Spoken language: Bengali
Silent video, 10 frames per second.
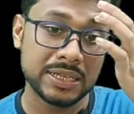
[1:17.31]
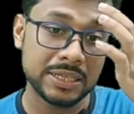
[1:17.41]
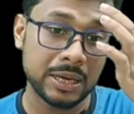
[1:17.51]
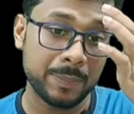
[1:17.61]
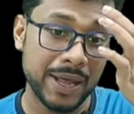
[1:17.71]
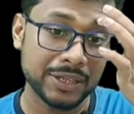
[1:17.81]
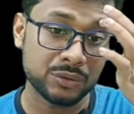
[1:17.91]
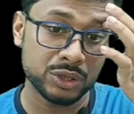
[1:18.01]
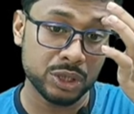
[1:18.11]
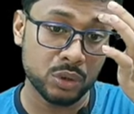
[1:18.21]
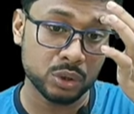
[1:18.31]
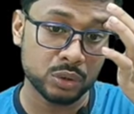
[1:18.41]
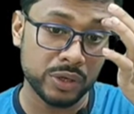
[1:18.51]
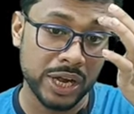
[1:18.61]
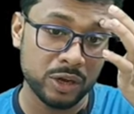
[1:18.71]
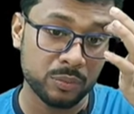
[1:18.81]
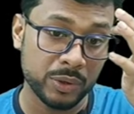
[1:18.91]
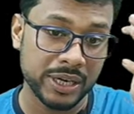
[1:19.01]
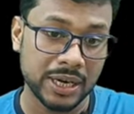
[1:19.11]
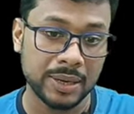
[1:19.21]
যেটার প্রাইস রয়েছে নশো
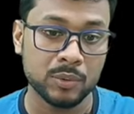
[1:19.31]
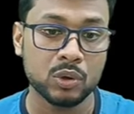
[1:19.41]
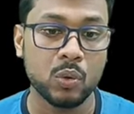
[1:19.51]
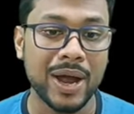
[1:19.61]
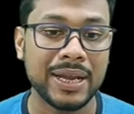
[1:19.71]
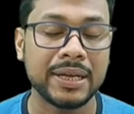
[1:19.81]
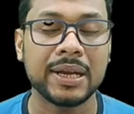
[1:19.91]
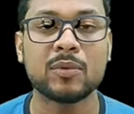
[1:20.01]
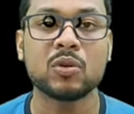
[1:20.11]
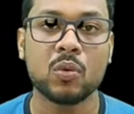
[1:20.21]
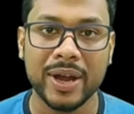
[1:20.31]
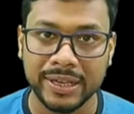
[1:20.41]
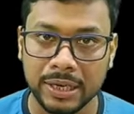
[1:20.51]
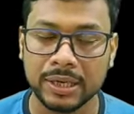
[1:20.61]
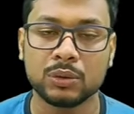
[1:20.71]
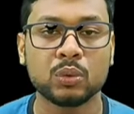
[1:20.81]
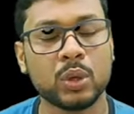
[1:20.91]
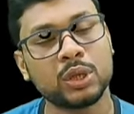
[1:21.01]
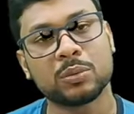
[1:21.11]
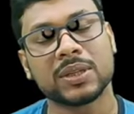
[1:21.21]
নিরানব্বই টাকা এবং কোয়ালিটি এবং কোয়ান্টিটি
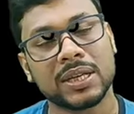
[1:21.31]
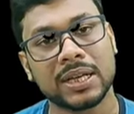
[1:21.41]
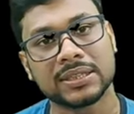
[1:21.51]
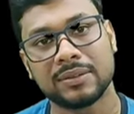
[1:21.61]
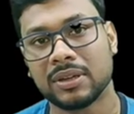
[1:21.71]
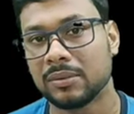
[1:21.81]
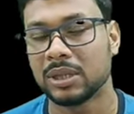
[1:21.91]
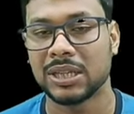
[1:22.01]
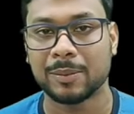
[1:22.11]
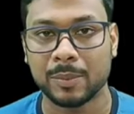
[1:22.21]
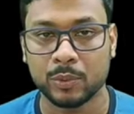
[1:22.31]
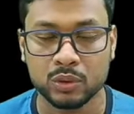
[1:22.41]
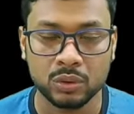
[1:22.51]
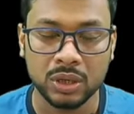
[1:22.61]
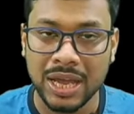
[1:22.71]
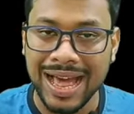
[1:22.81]
দুটোই তোমাদের কাছে অ্যাভেলেবেল থাকবে প্রচুর